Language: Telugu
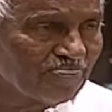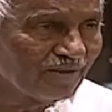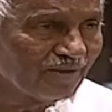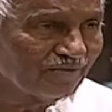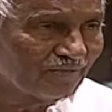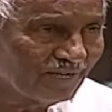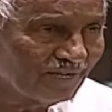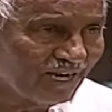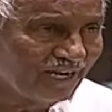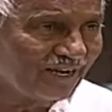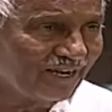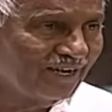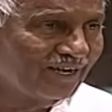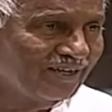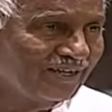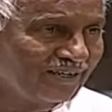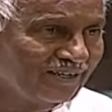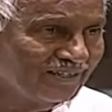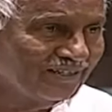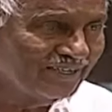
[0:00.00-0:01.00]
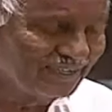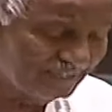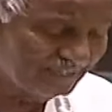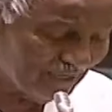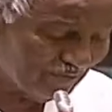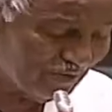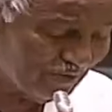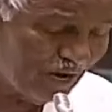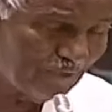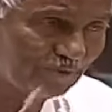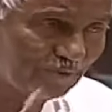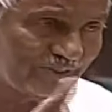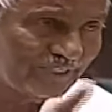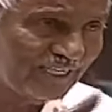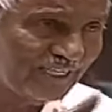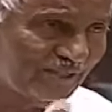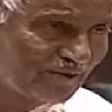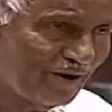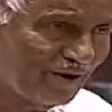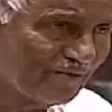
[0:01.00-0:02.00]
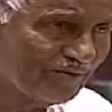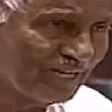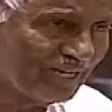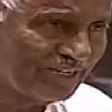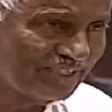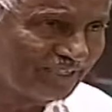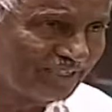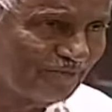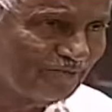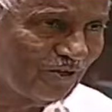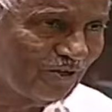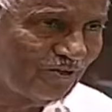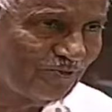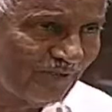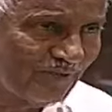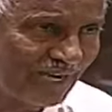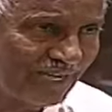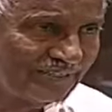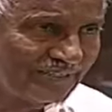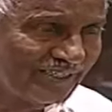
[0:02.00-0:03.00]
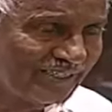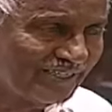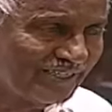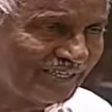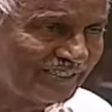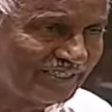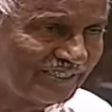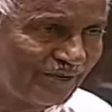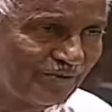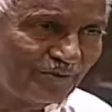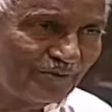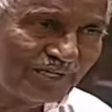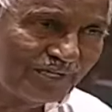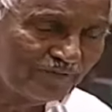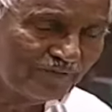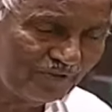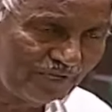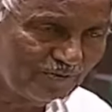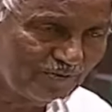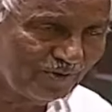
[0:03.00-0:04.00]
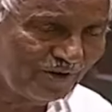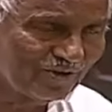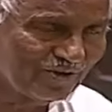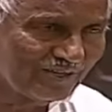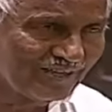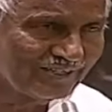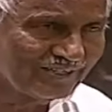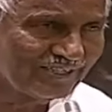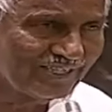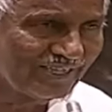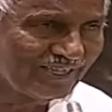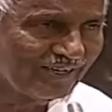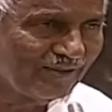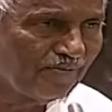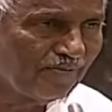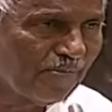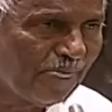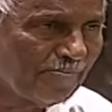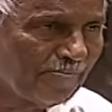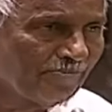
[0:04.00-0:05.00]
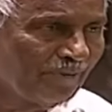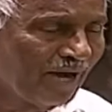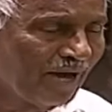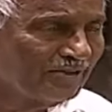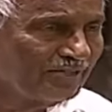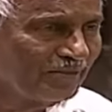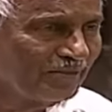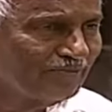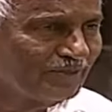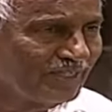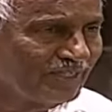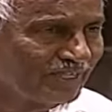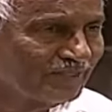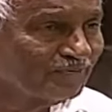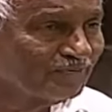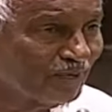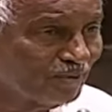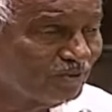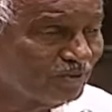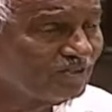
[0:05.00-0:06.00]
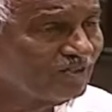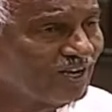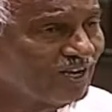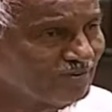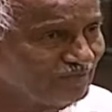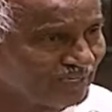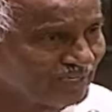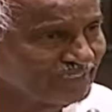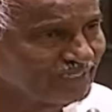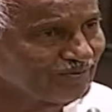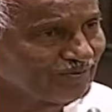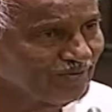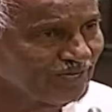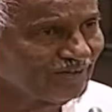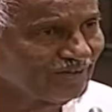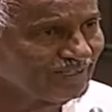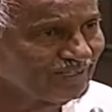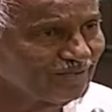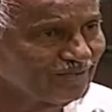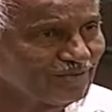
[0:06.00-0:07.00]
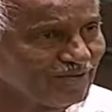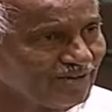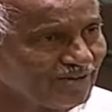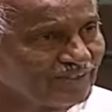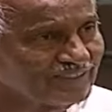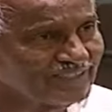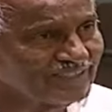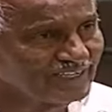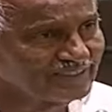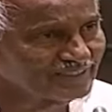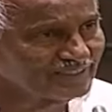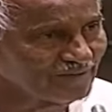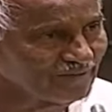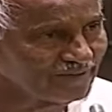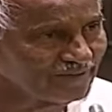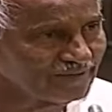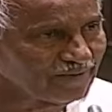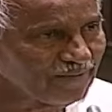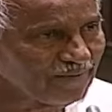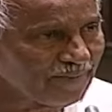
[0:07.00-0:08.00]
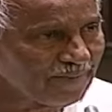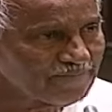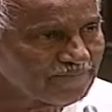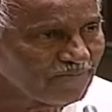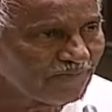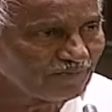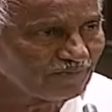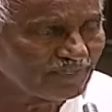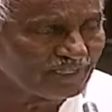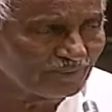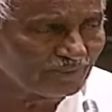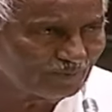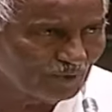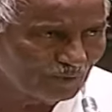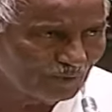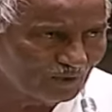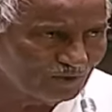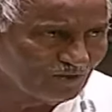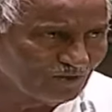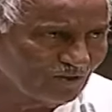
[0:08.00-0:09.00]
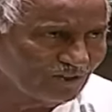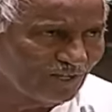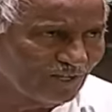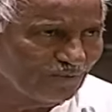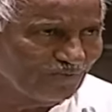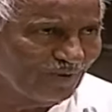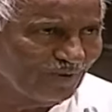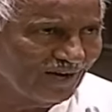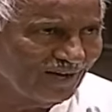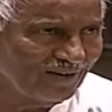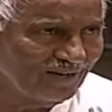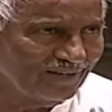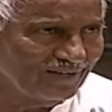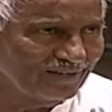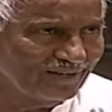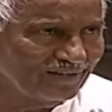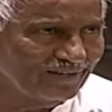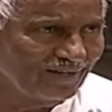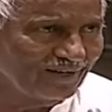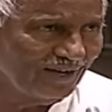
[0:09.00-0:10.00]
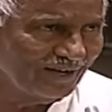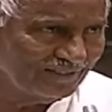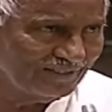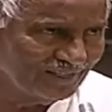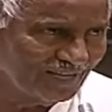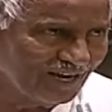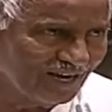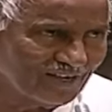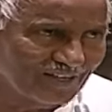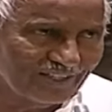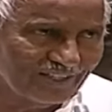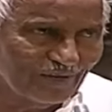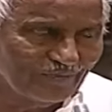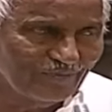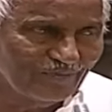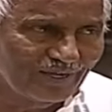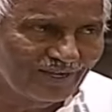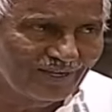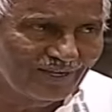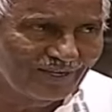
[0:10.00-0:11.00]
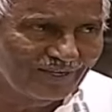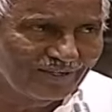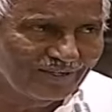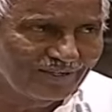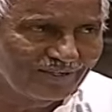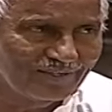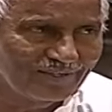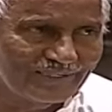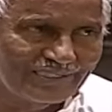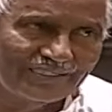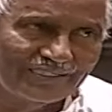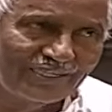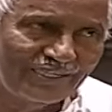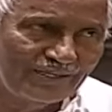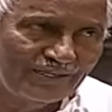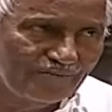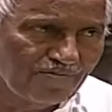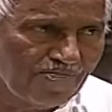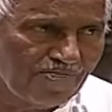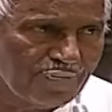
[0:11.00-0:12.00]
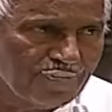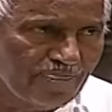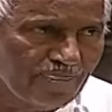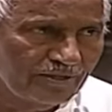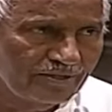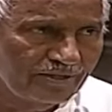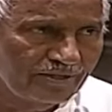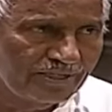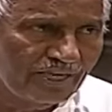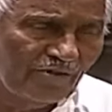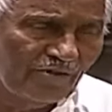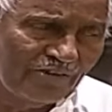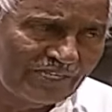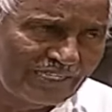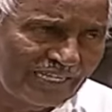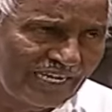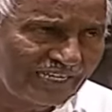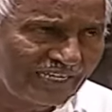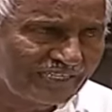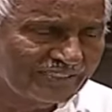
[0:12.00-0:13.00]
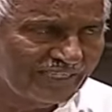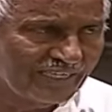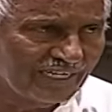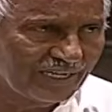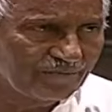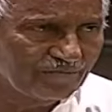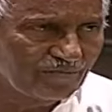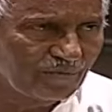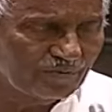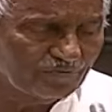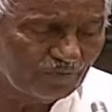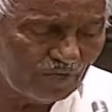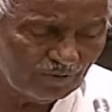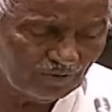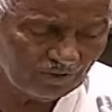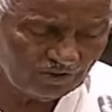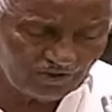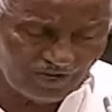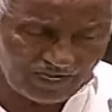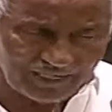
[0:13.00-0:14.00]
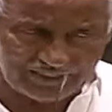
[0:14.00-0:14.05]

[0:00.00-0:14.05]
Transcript: మరి ఏంటమ్మా అప్పుడు చంద్రబాబు గారు చెప్పావు ఇప్పుడు రాజశేఖర రెడ్డికి మరి ఫ్రీ పవర్ అంటే ఆమె చెప్పిందంట ప్రభుత్వాన్ని బట్టే మేమండి మేమేం చేస్తామని మరి ఇది ప్రభుత్వం తప్ప అధికారులు తప్ప ఇది ఎవరిదైనా సరే ప్రభుత్వానికి